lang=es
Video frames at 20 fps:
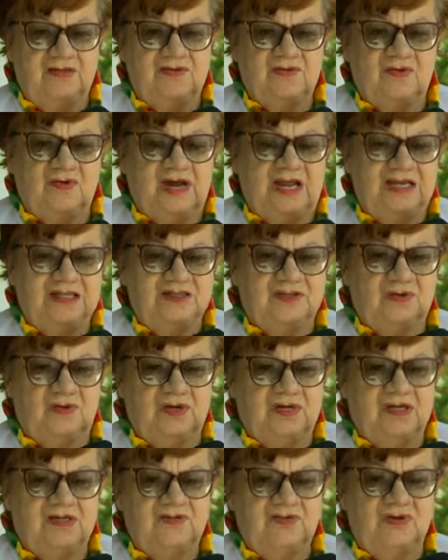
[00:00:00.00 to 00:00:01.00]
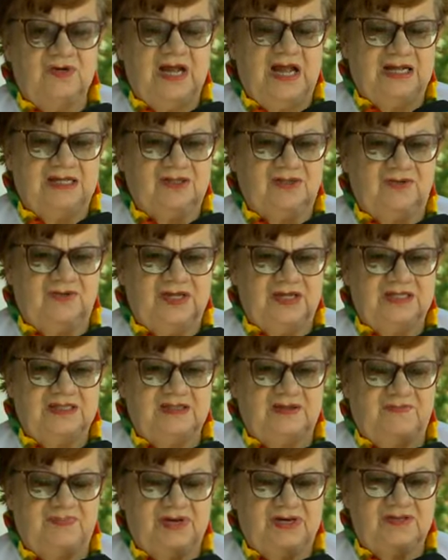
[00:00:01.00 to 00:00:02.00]
es un, alto, es un acto de
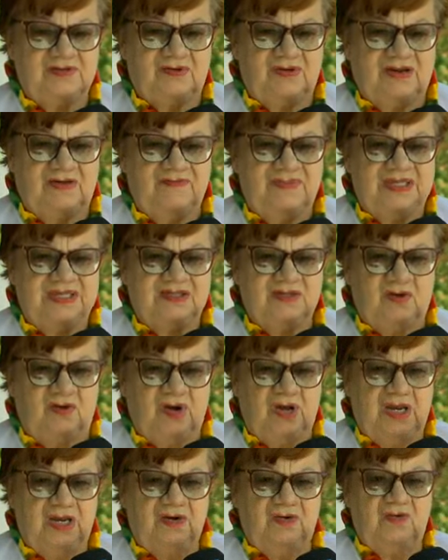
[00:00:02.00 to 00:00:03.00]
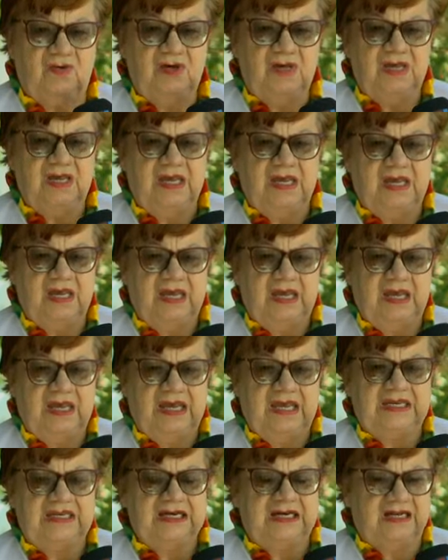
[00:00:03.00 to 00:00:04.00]
esta persona misógeno,
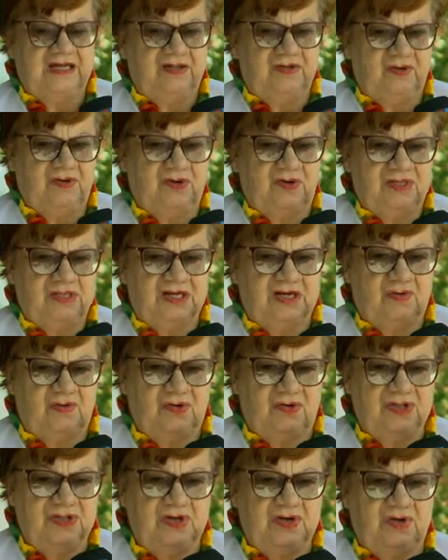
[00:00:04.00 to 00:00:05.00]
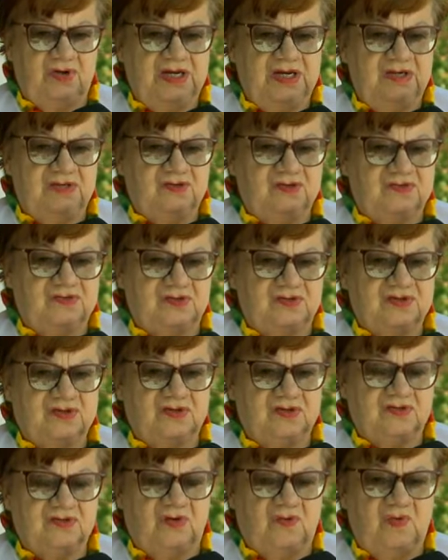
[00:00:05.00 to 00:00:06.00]
generador de odio y
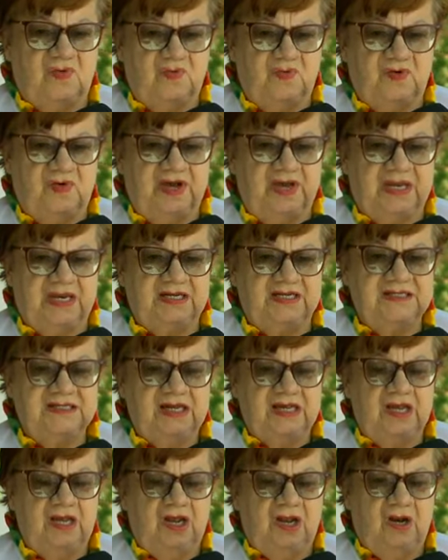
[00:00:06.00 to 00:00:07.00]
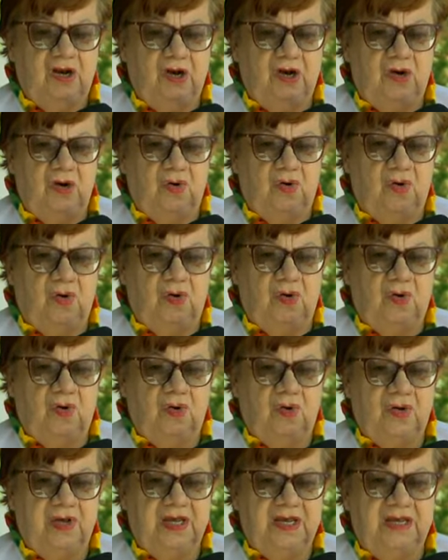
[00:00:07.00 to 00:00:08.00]
nosotros como mujeres
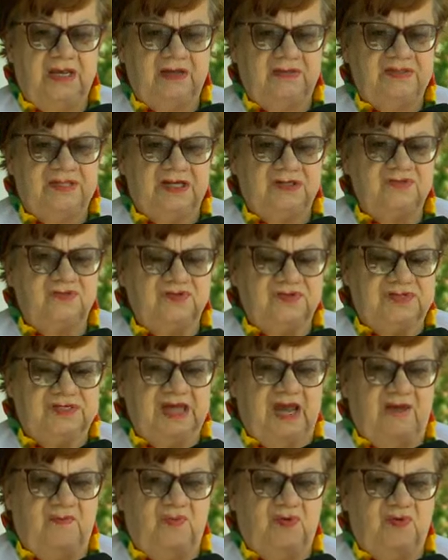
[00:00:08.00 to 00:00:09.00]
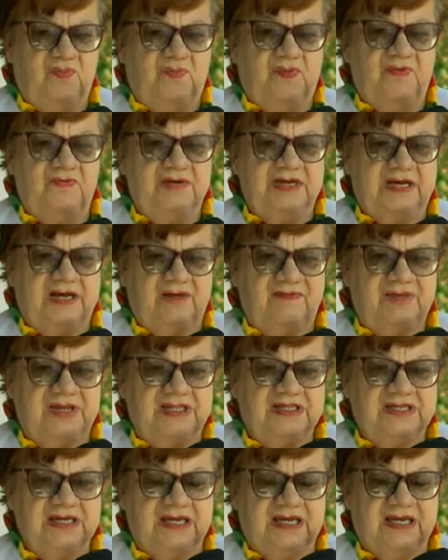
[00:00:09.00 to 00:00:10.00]
lo eh, denunciamos
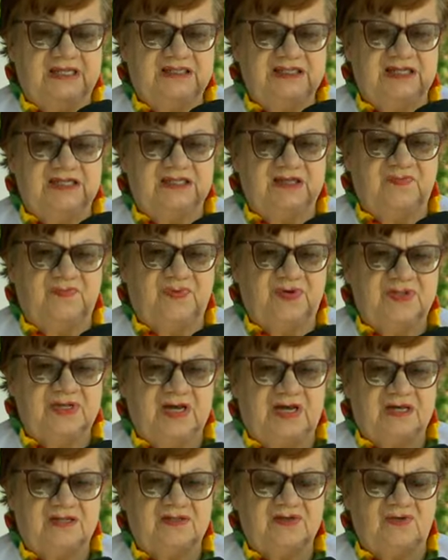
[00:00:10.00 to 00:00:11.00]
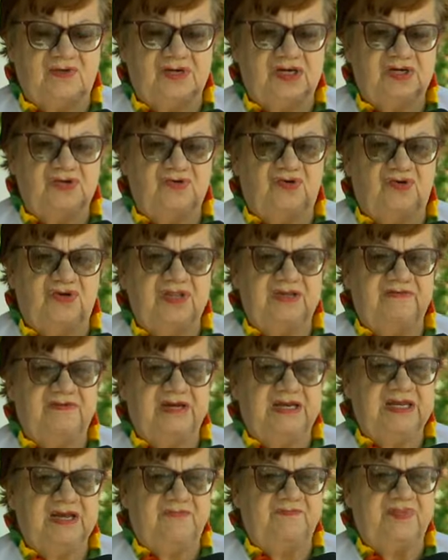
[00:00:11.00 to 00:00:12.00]
públicamente que este tipo de acciones no
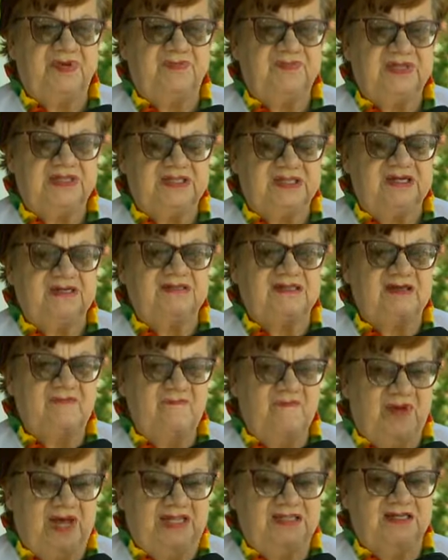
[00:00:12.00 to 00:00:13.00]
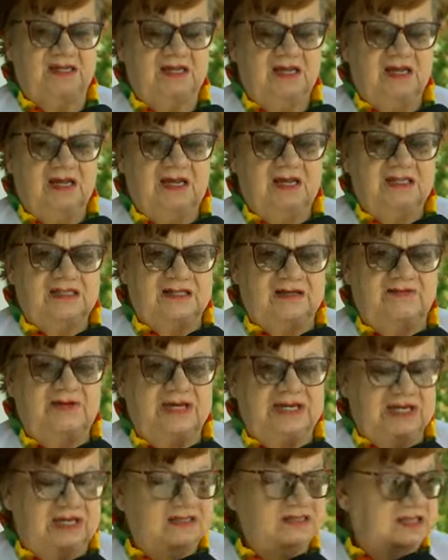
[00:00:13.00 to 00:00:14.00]
deberían permitirse, es más,
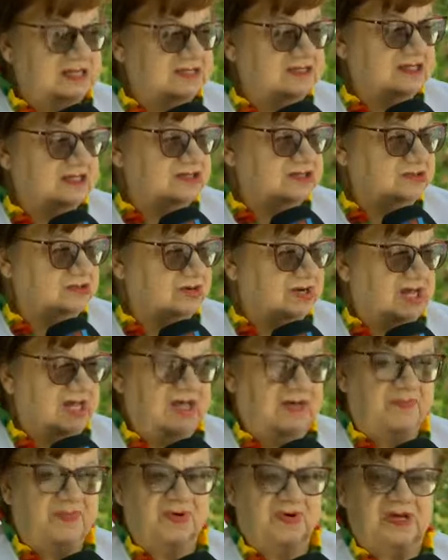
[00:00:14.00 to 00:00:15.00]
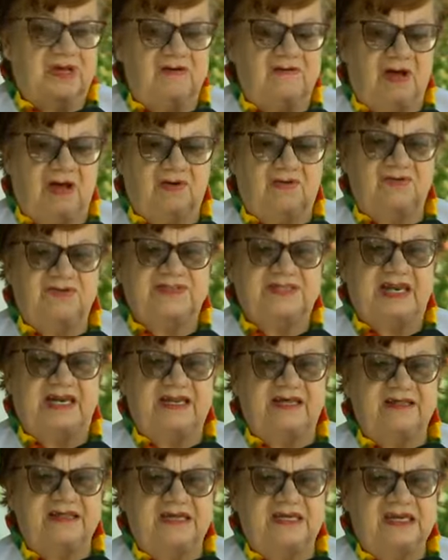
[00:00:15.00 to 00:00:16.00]
deberían ser sancionadas porque van
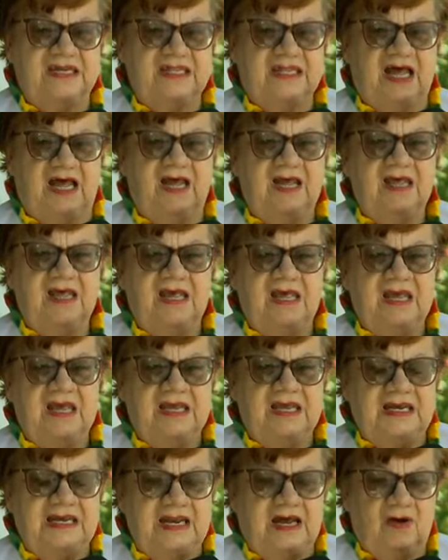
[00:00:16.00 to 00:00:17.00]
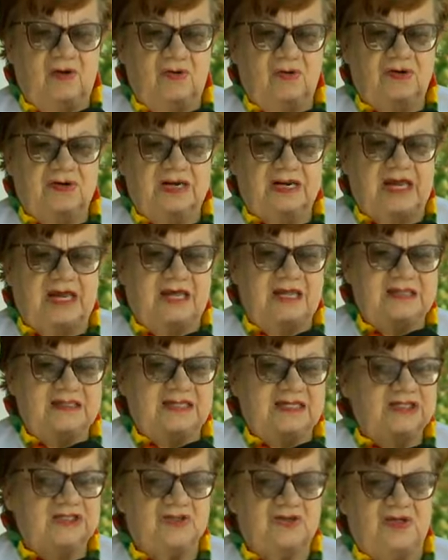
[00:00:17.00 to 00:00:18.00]
contra la dignidad y la honra
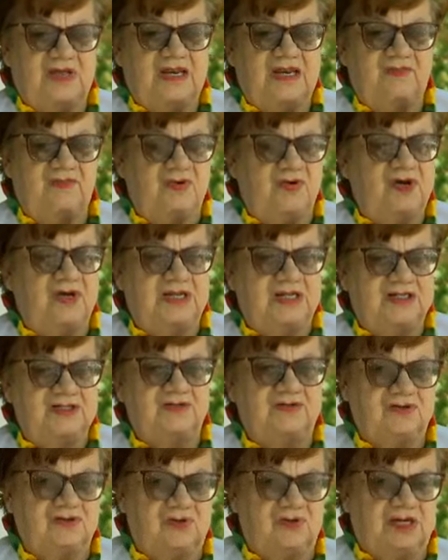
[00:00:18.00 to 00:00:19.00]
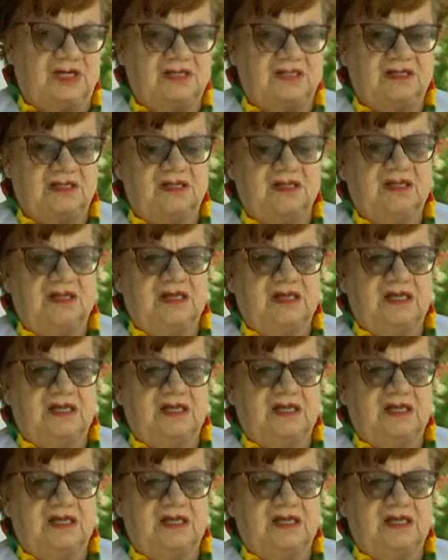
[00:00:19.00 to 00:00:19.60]
de todas las mujeres de Honduras.